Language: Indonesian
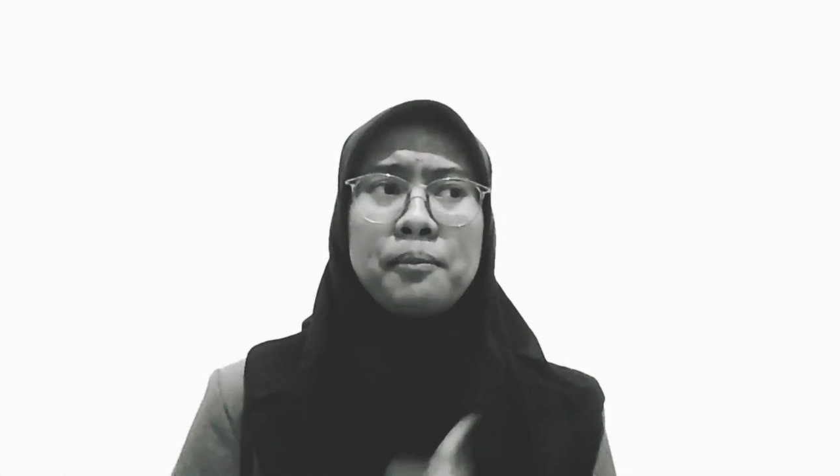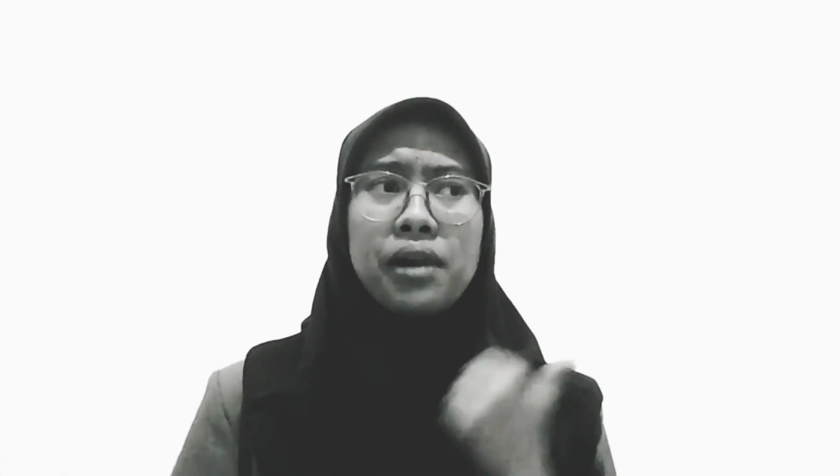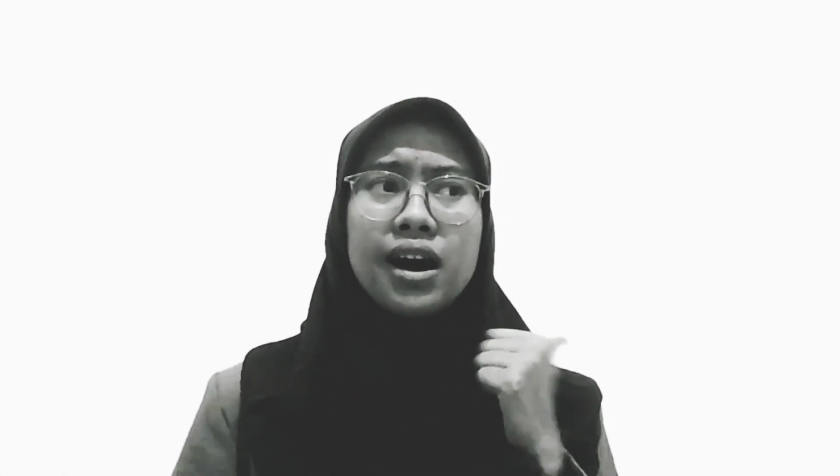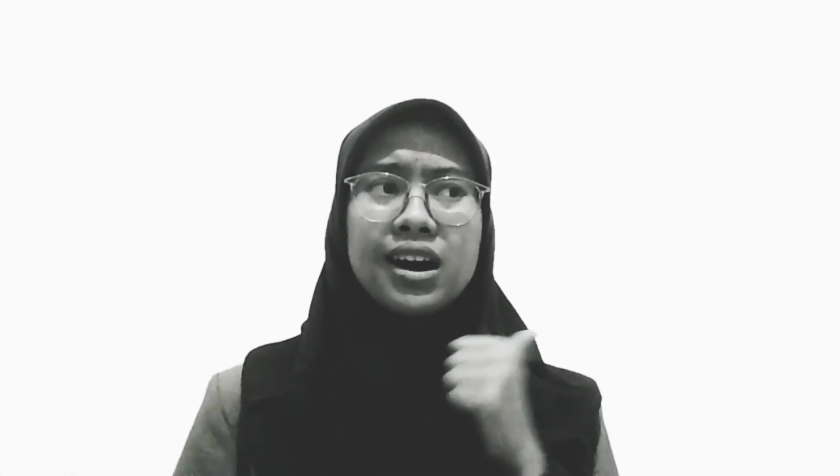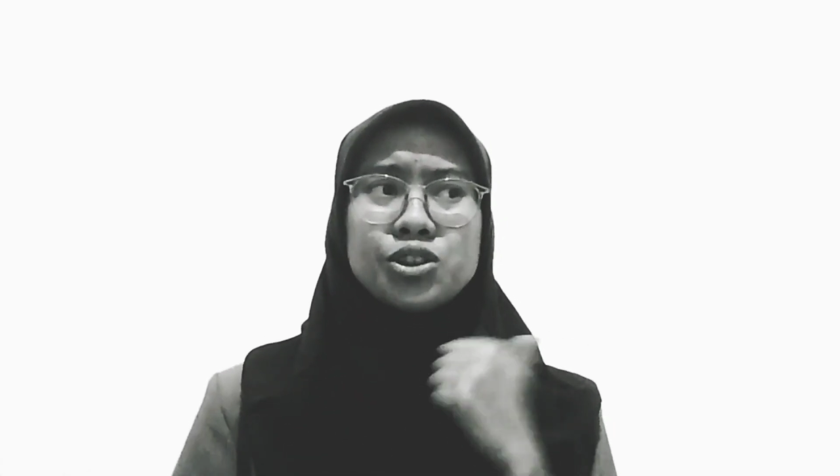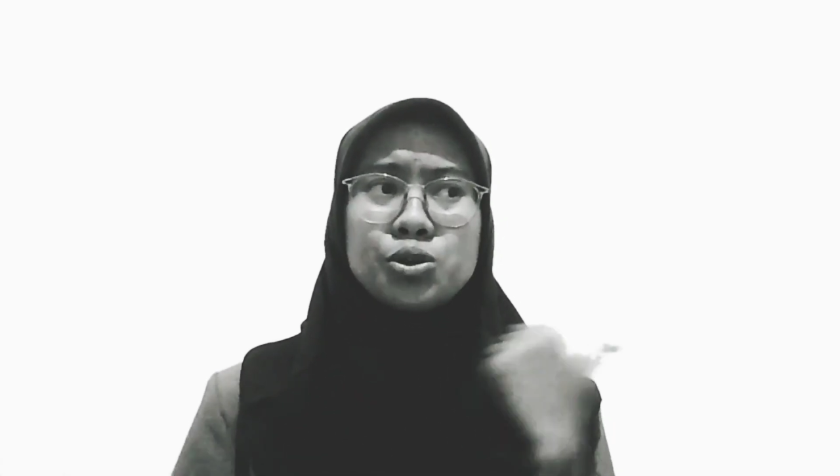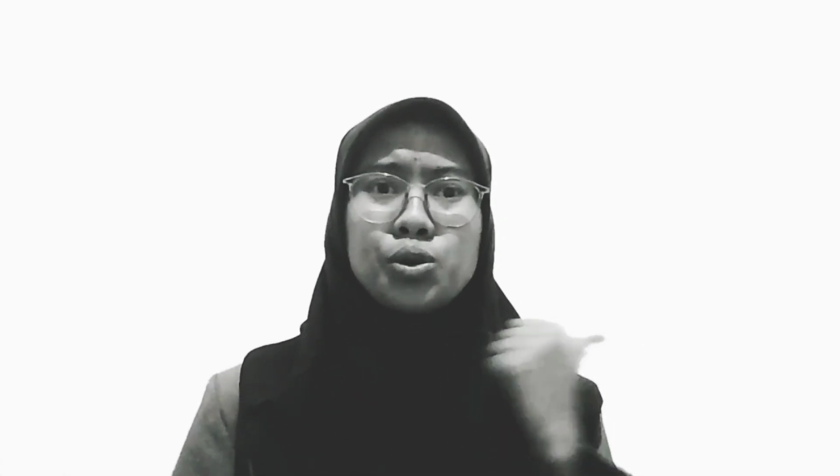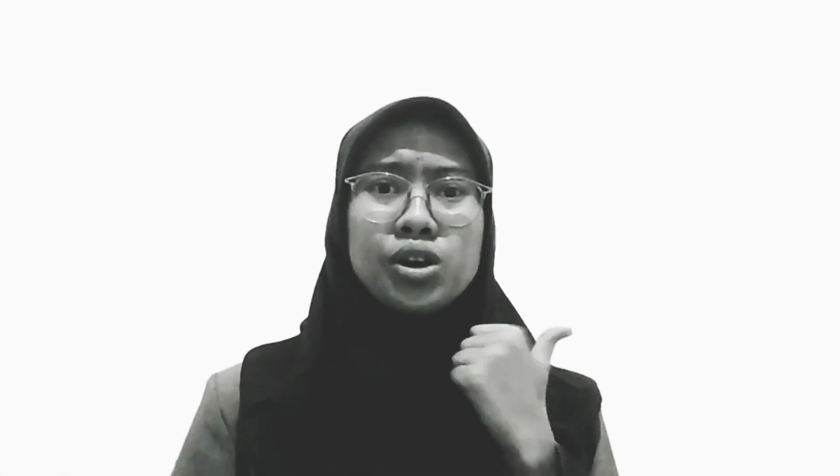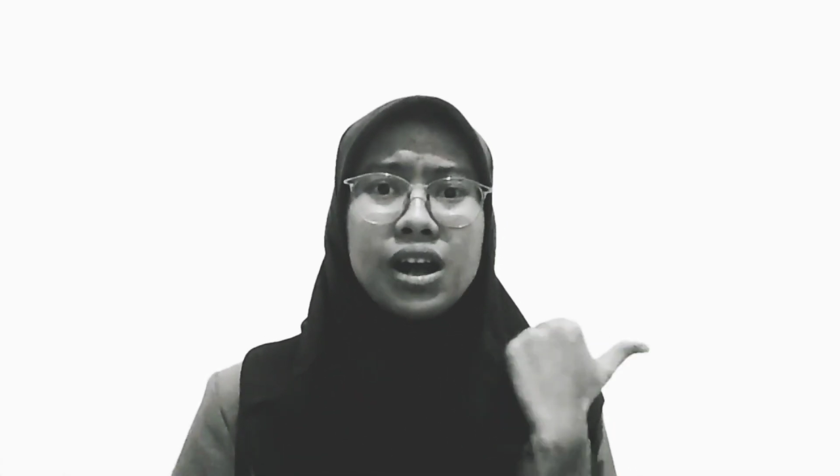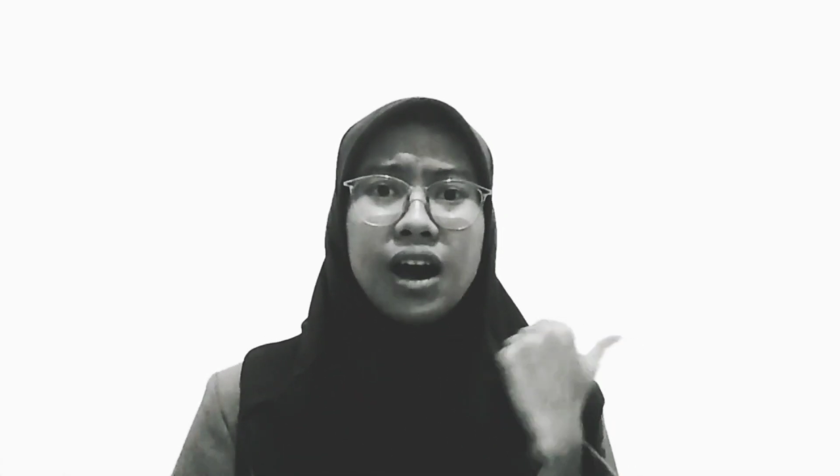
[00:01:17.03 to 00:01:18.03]
belah
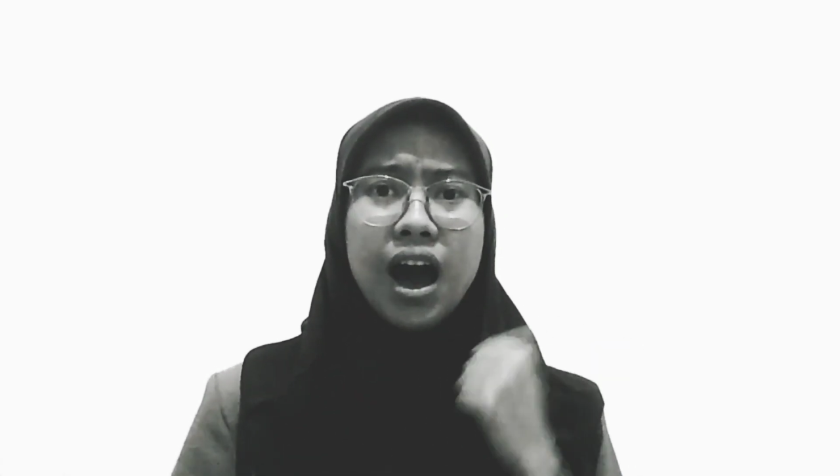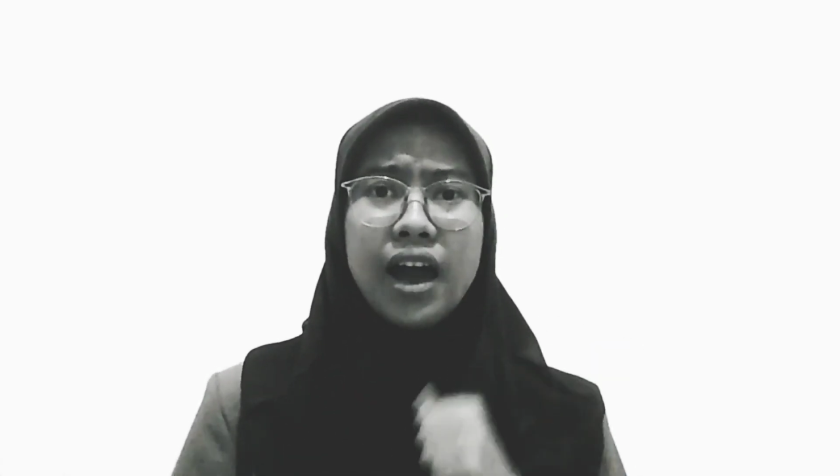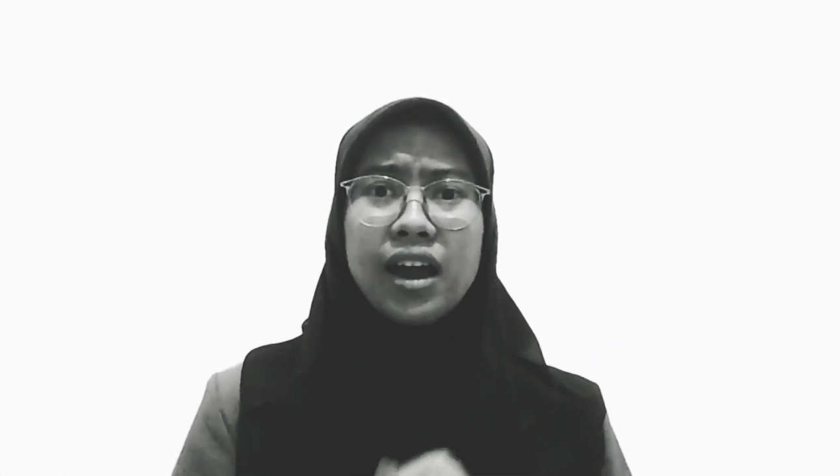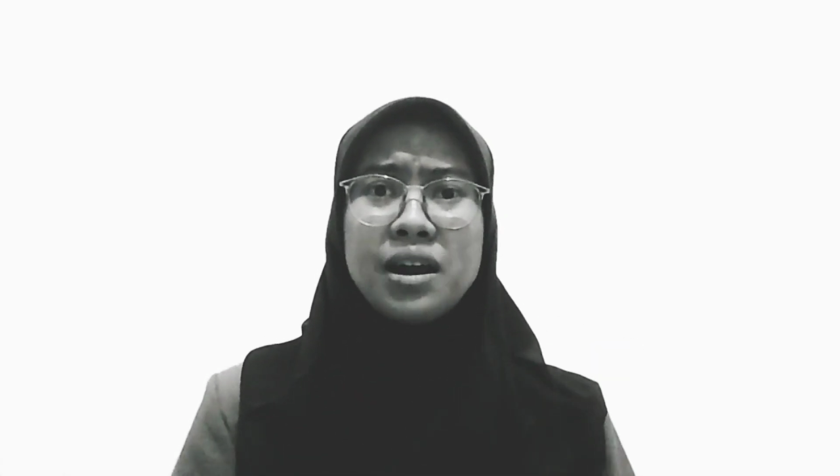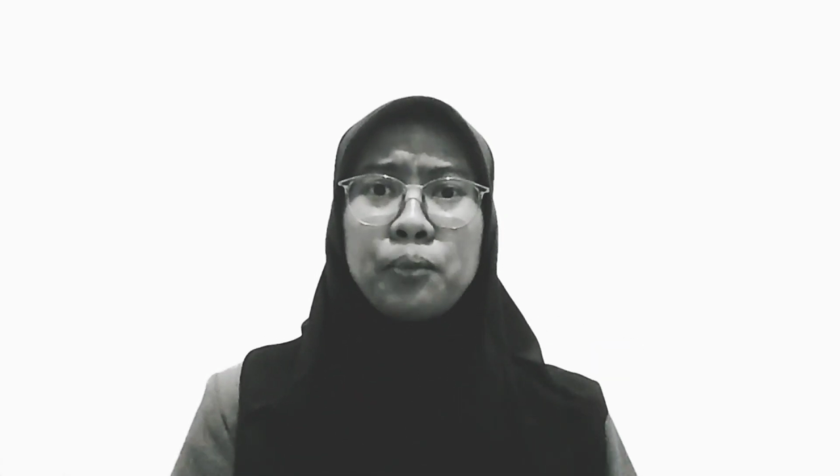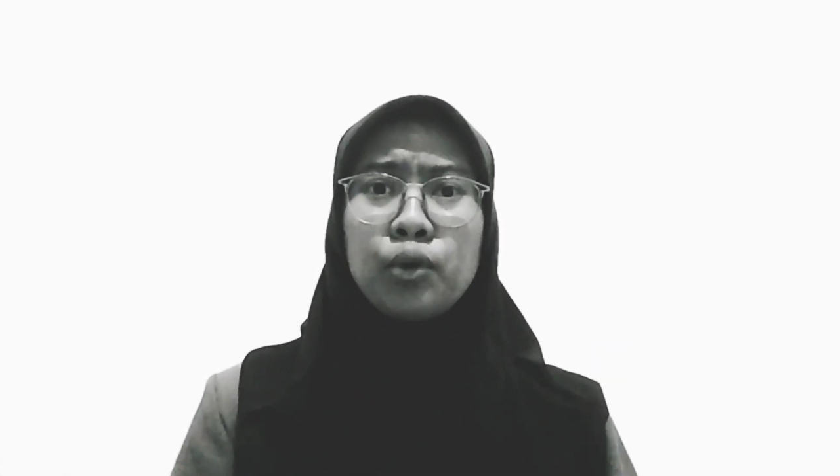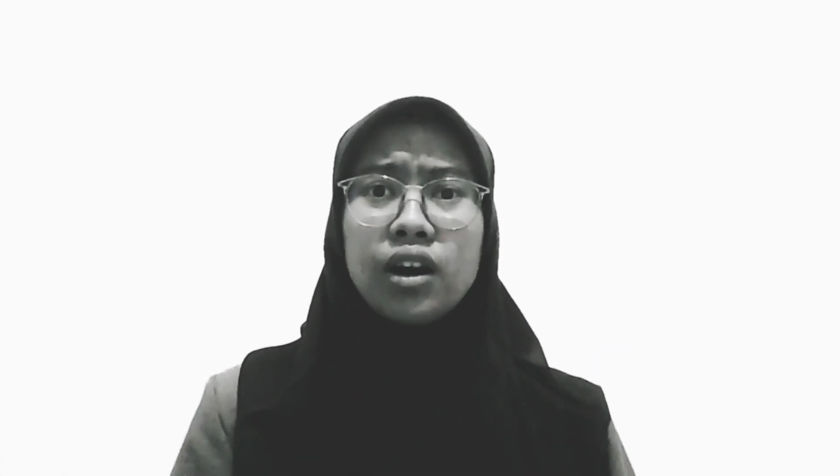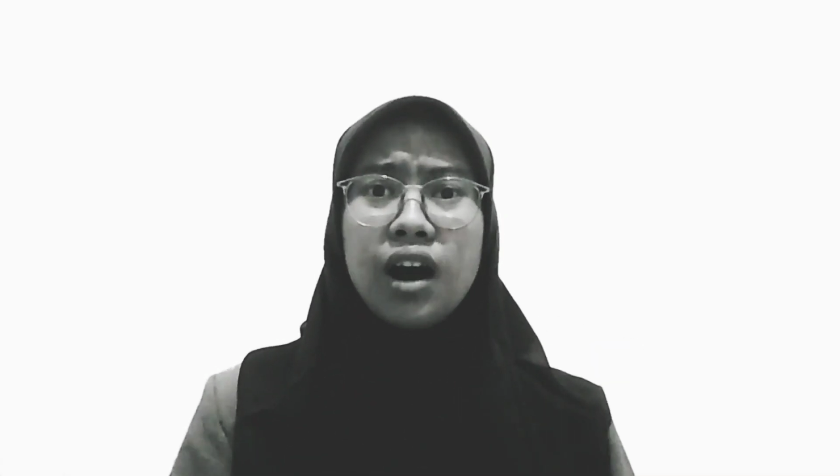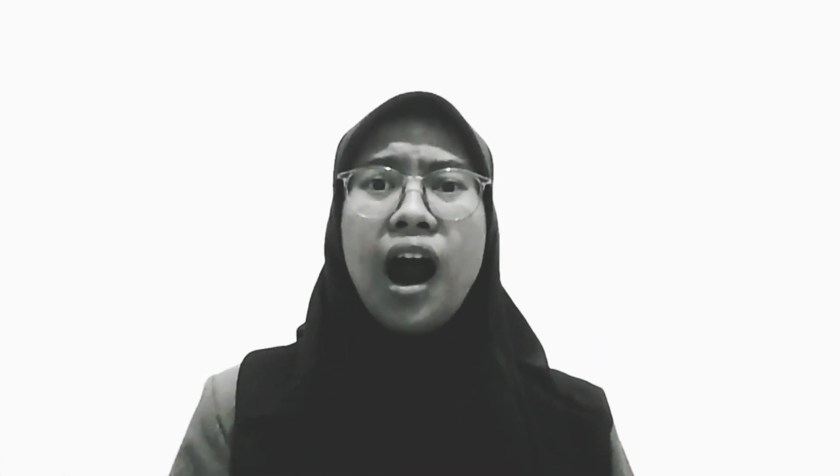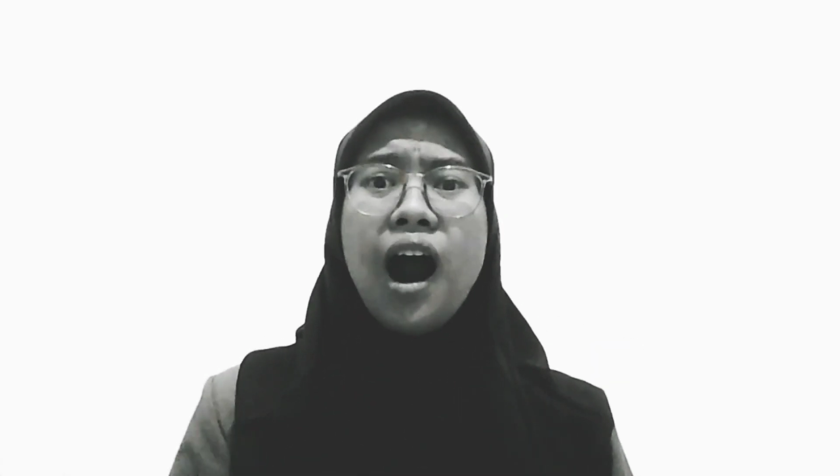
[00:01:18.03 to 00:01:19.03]
katuhuna ayah dapuran